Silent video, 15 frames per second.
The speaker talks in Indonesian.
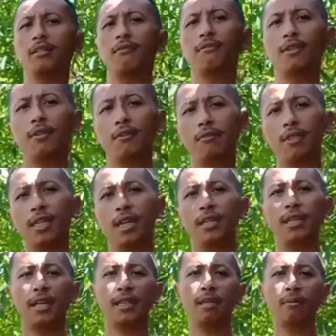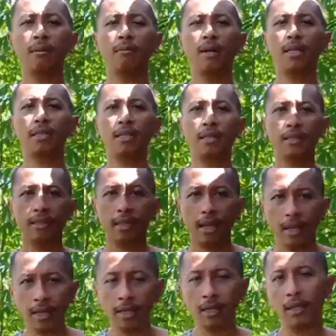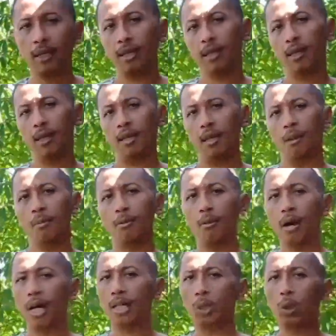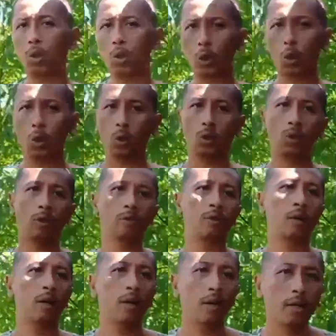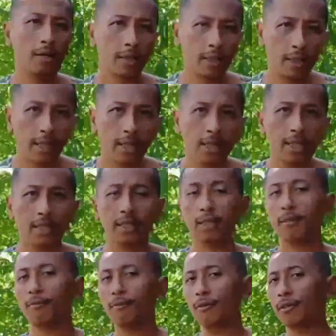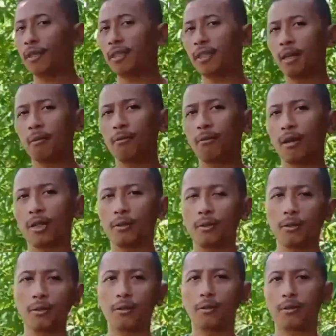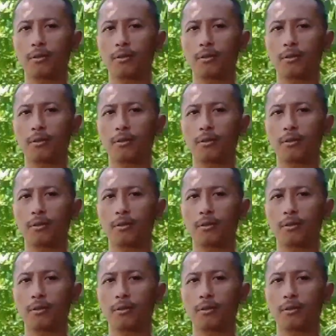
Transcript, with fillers: video Dari membahas tentang buah duku. Ah, sekilas info tentang buah duku.